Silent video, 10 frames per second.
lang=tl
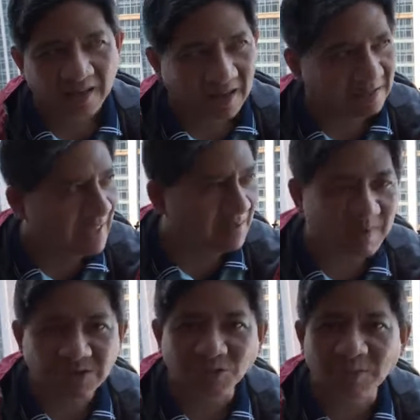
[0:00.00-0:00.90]
ang
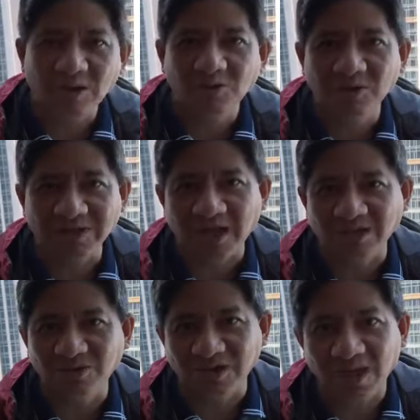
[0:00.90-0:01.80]
daming sumalubong sa akin
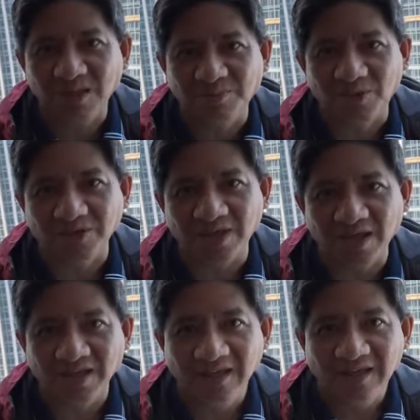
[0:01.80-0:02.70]
doon sa airport na